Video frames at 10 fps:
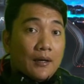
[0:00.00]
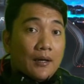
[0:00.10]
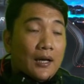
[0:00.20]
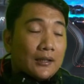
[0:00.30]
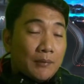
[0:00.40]

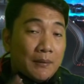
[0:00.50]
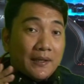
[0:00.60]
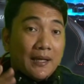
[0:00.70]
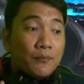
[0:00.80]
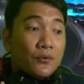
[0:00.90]
At
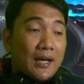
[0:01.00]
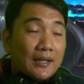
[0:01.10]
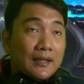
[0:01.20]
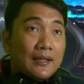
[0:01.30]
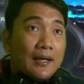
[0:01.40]
bibigyan po
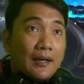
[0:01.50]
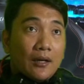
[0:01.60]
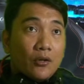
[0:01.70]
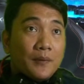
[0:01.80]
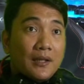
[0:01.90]
natin ng uh,
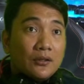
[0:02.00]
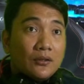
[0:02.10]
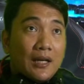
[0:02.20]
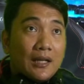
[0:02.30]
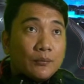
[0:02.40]
komento
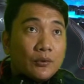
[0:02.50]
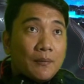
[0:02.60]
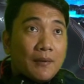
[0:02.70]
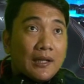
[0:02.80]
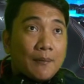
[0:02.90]
lahat po ng
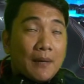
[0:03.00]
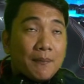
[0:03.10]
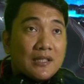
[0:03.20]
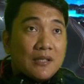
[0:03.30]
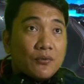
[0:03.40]
mga
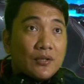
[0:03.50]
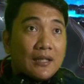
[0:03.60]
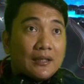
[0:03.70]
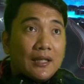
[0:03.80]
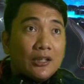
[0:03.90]
napapansin po natin.